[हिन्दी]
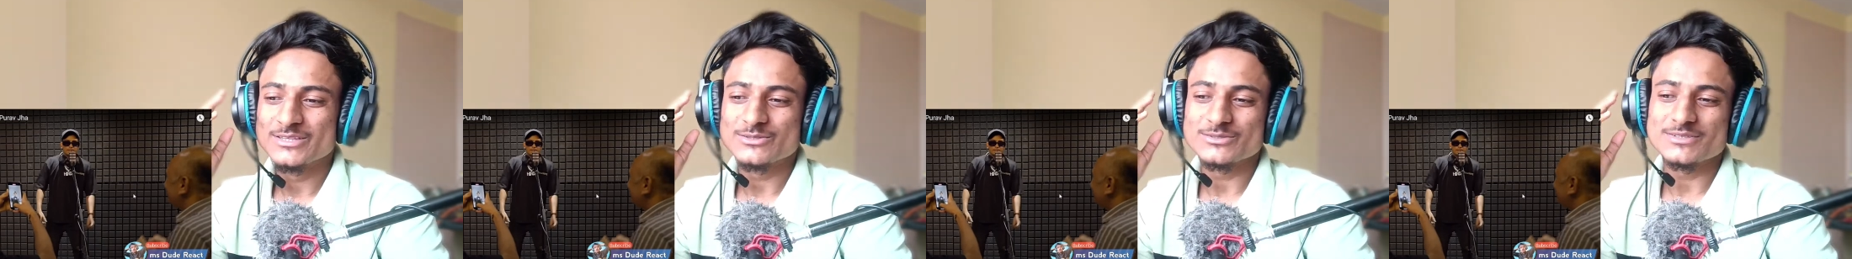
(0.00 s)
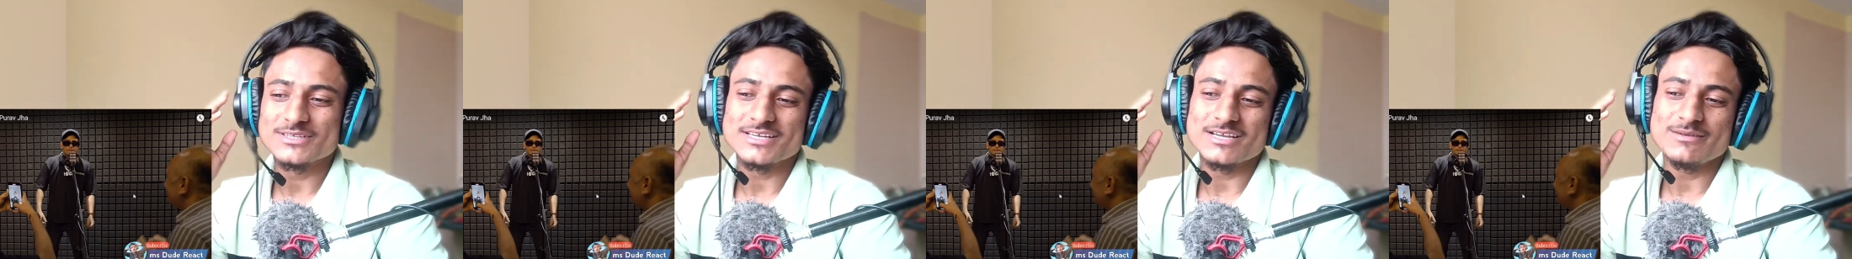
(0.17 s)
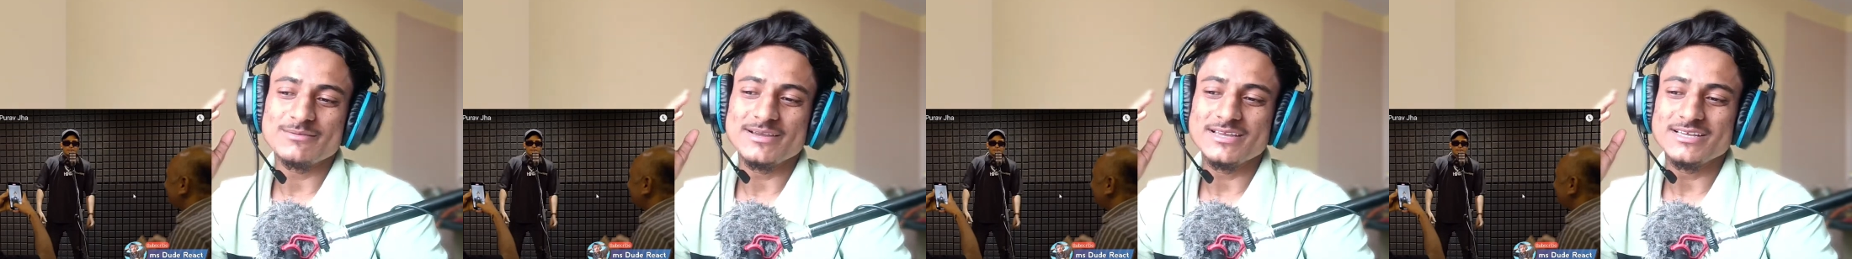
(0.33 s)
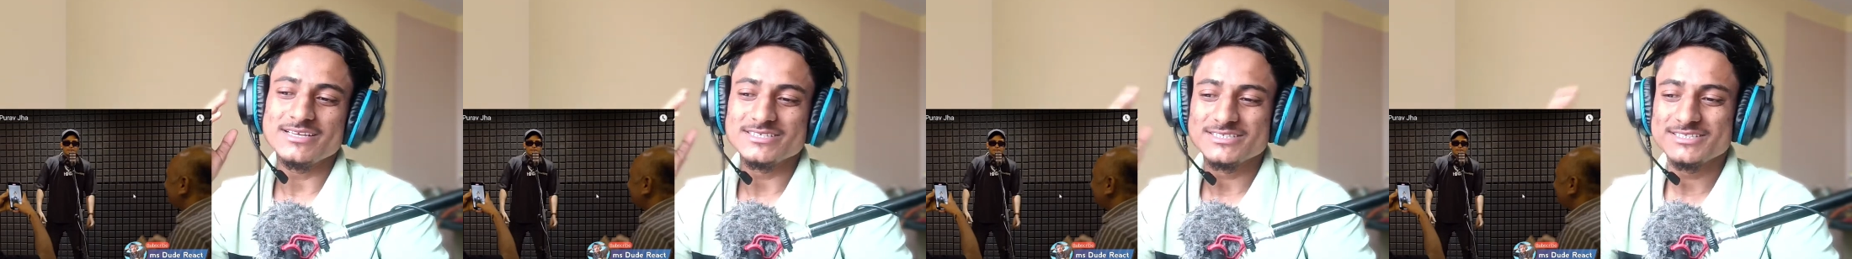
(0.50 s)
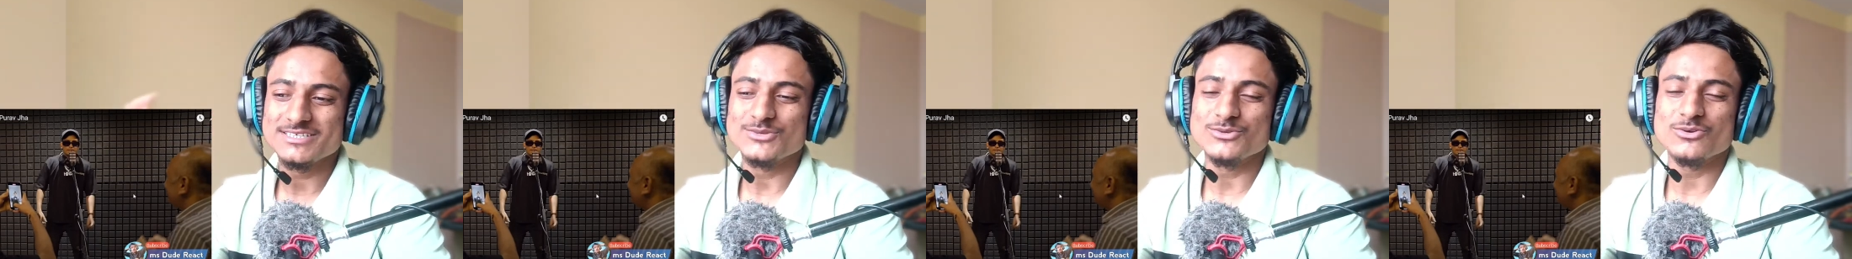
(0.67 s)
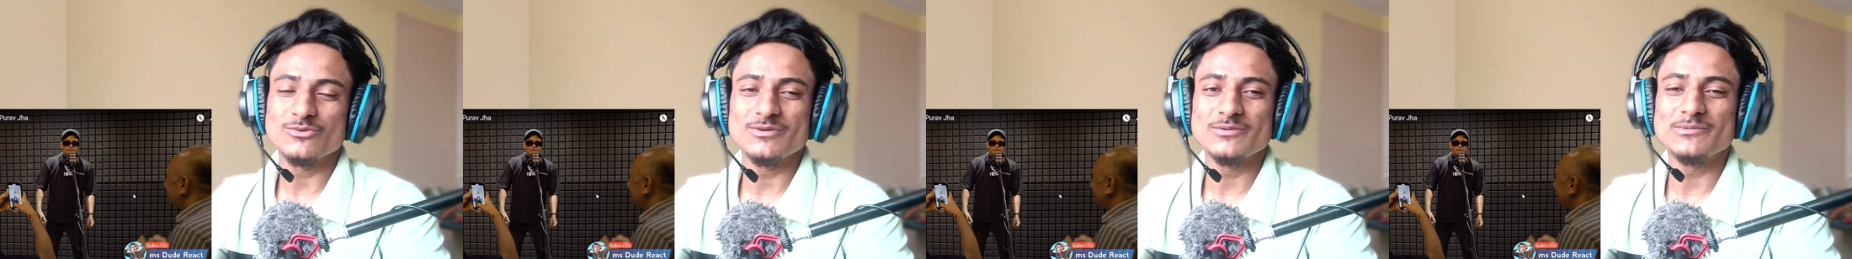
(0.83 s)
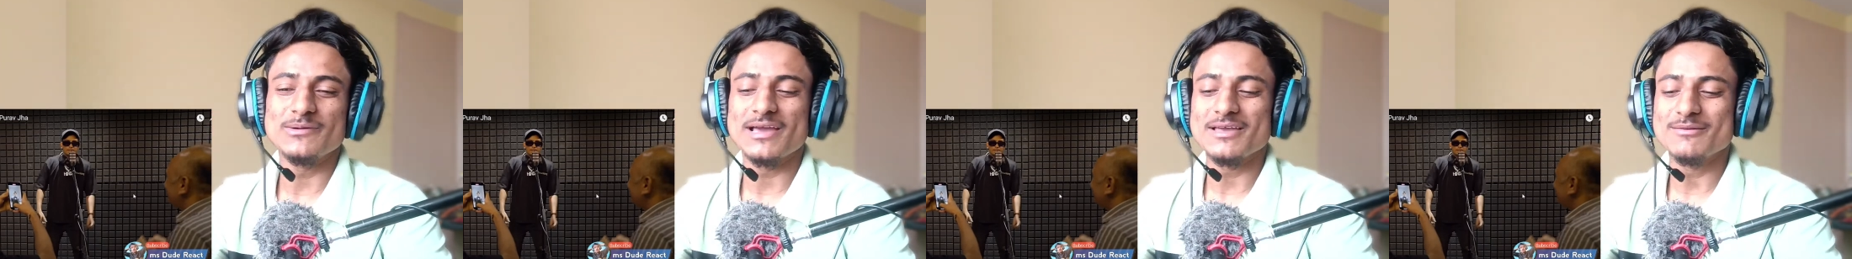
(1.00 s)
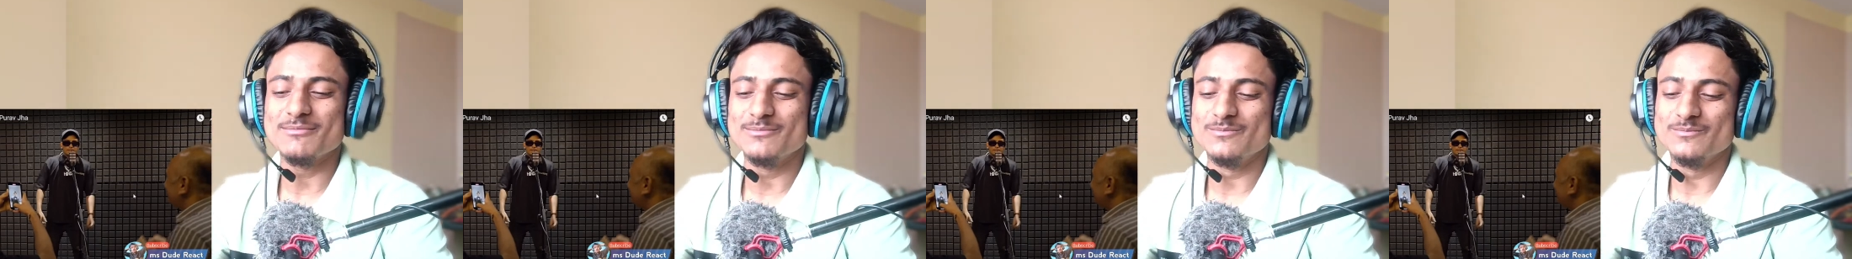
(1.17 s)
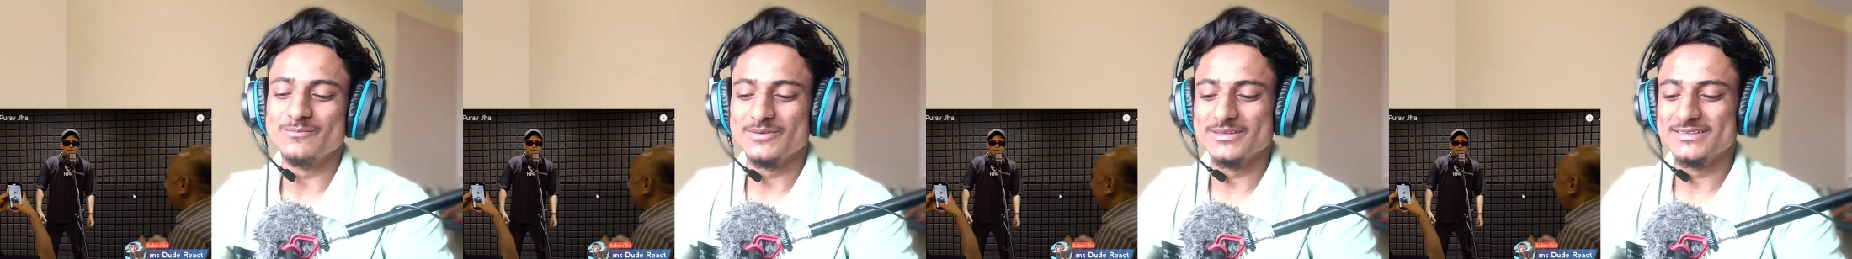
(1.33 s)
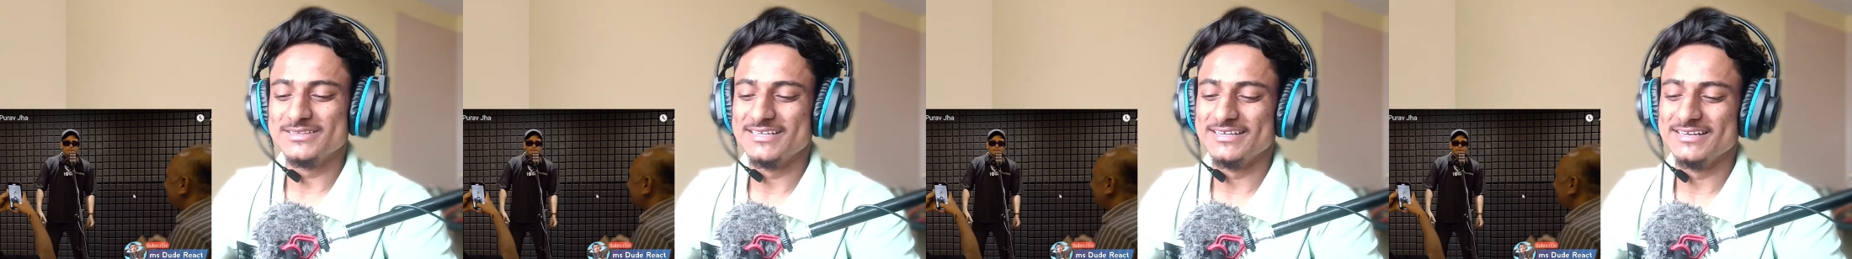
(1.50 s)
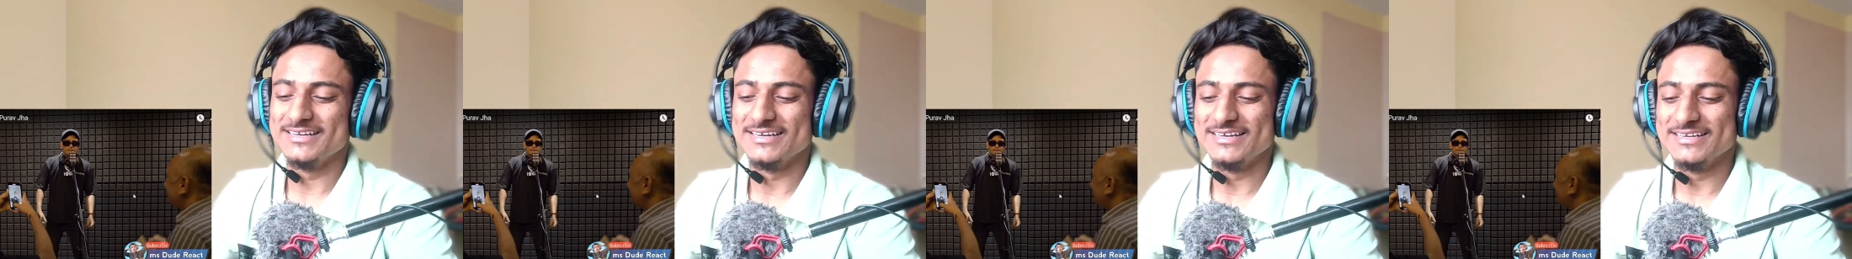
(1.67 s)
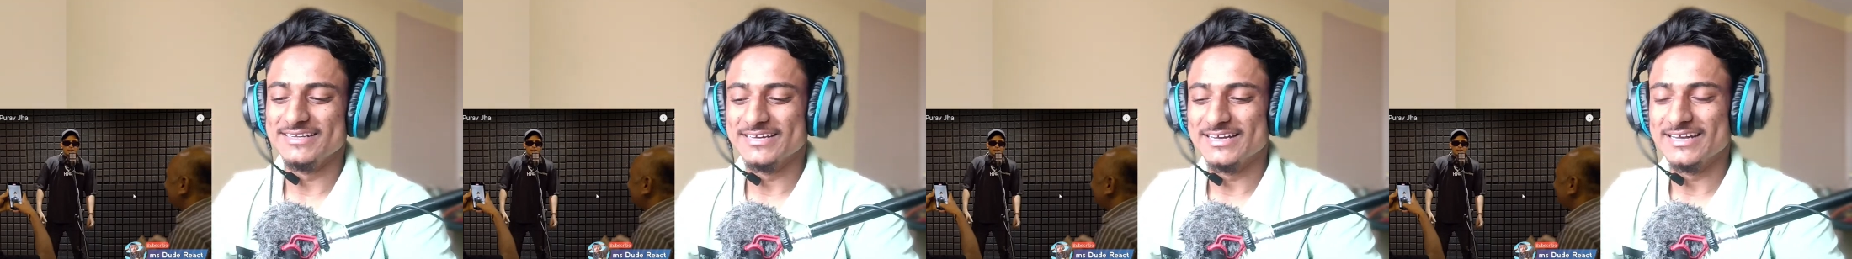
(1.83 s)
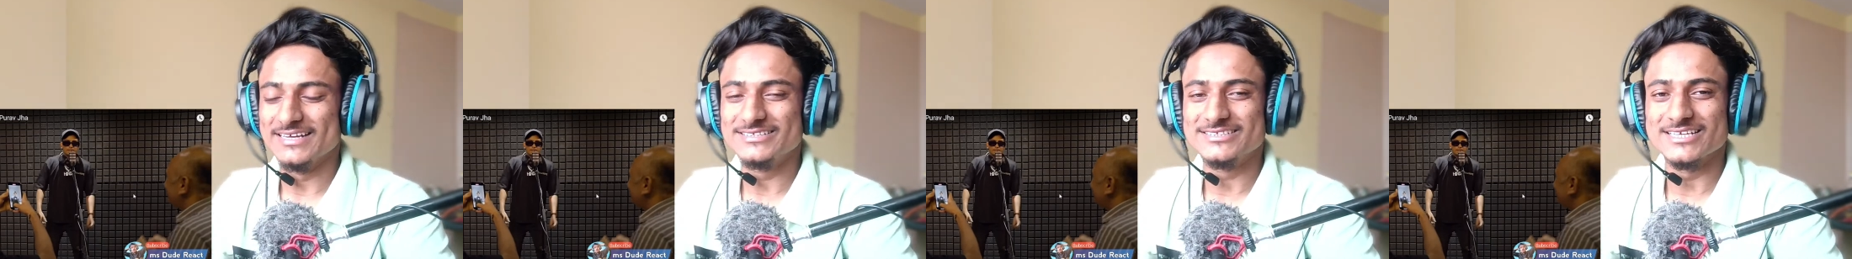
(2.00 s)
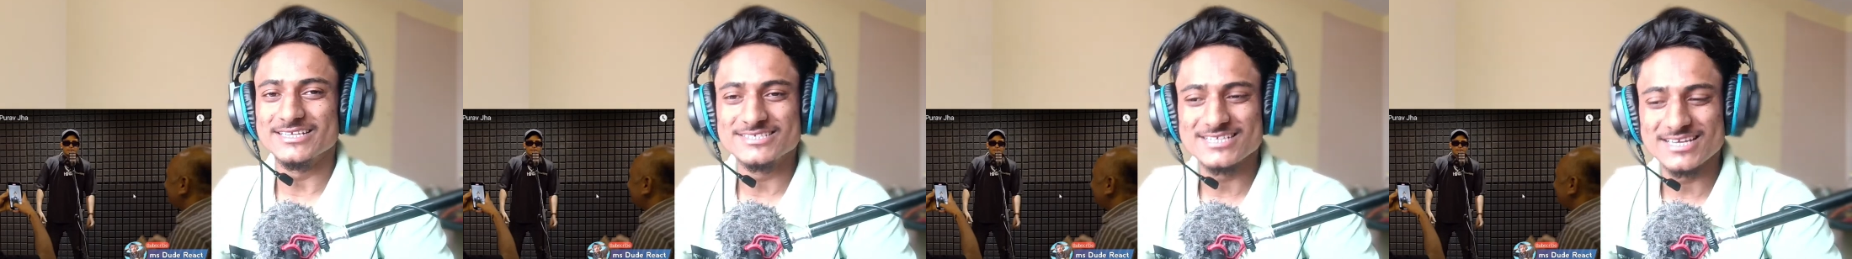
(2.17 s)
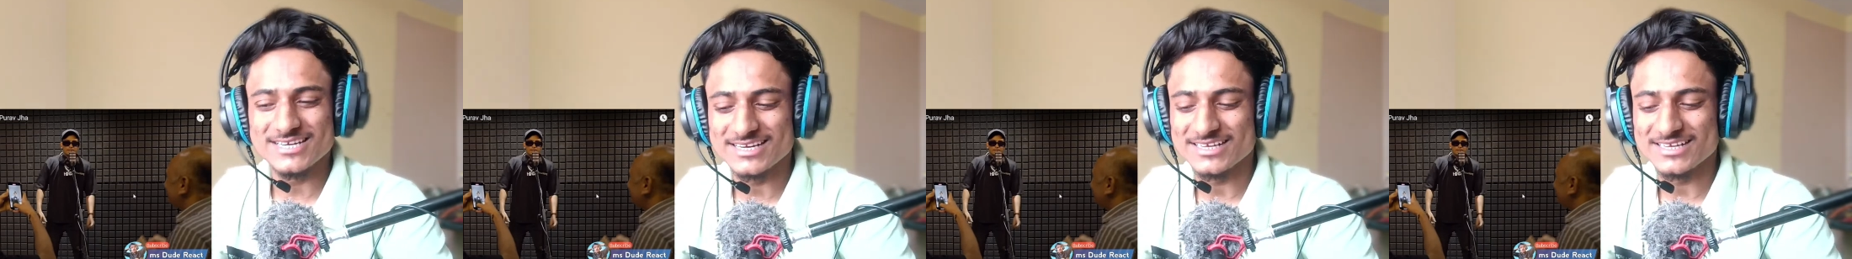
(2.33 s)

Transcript: तो देखा भाई इस सीन को भी भाई बंदे ने लिया है चल